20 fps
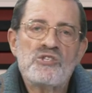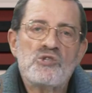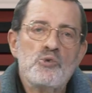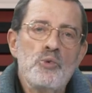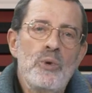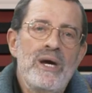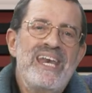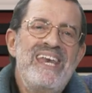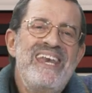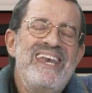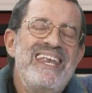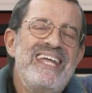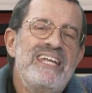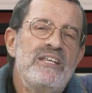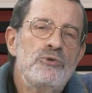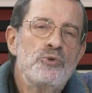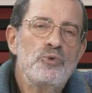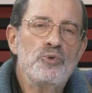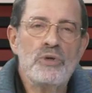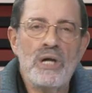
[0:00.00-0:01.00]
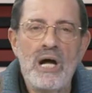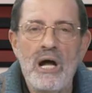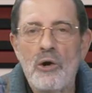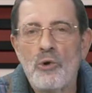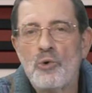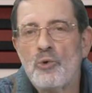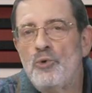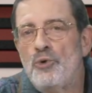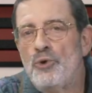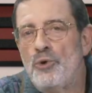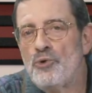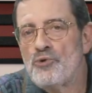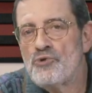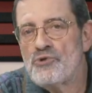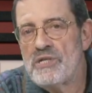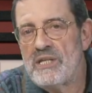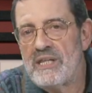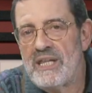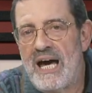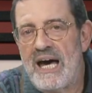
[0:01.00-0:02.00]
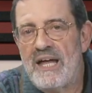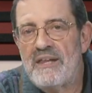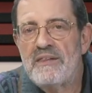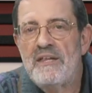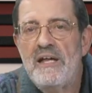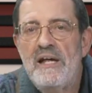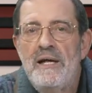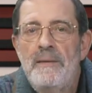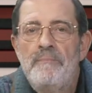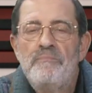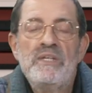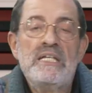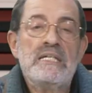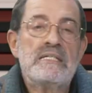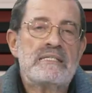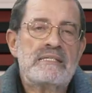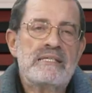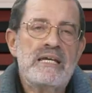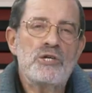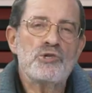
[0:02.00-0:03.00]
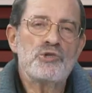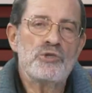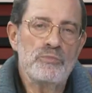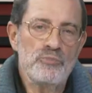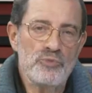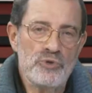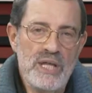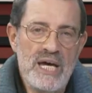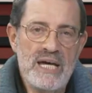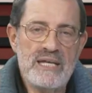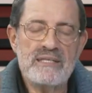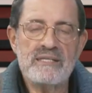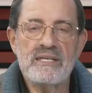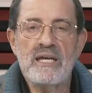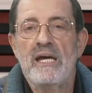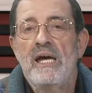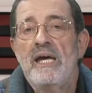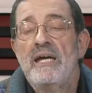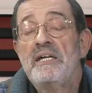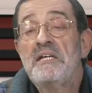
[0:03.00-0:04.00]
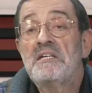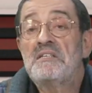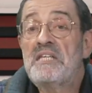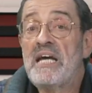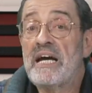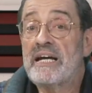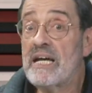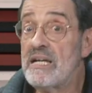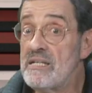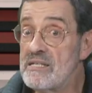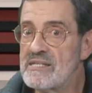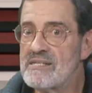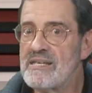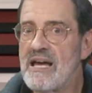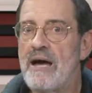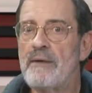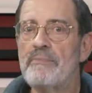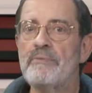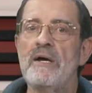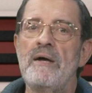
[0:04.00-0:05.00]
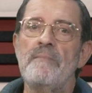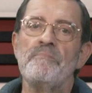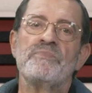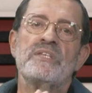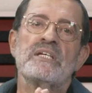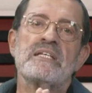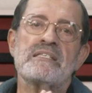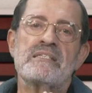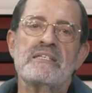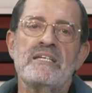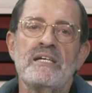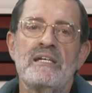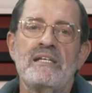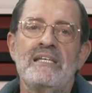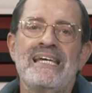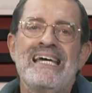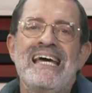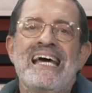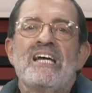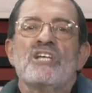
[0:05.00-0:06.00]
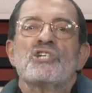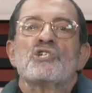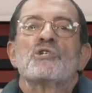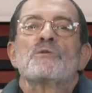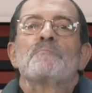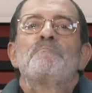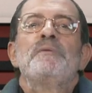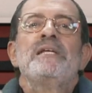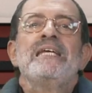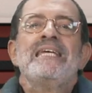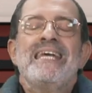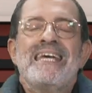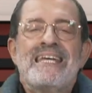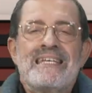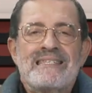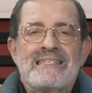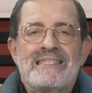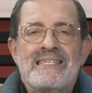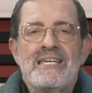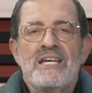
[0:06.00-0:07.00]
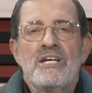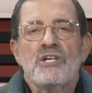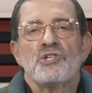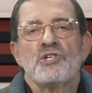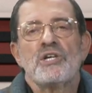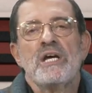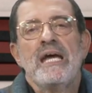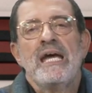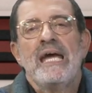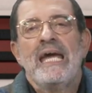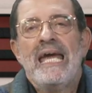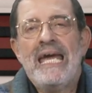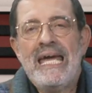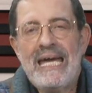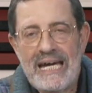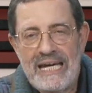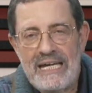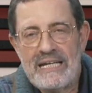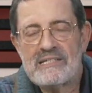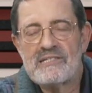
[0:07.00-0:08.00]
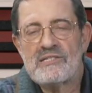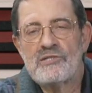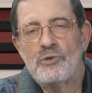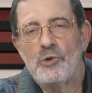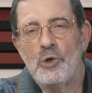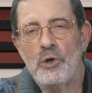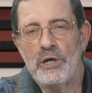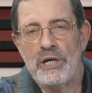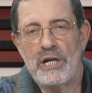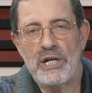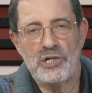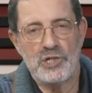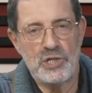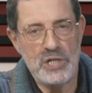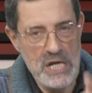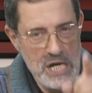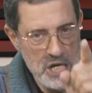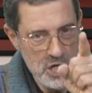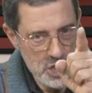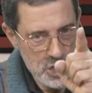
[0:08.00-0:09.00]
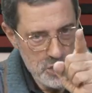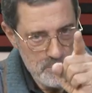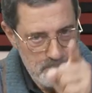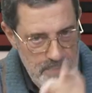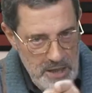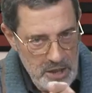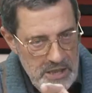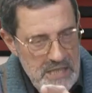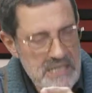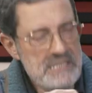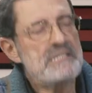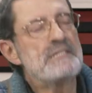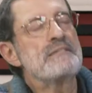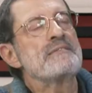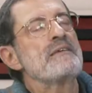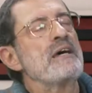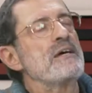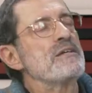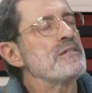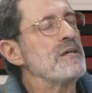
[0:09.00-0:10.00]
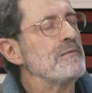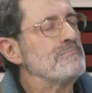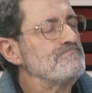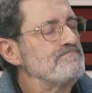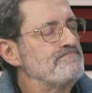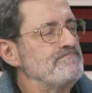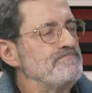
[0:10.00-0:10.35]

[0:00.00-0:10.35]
a sua natural curiosidade e desejo de mudança e até, quem sabe, trazer-lhe experiências enriquecedoras. Espero que assim seja.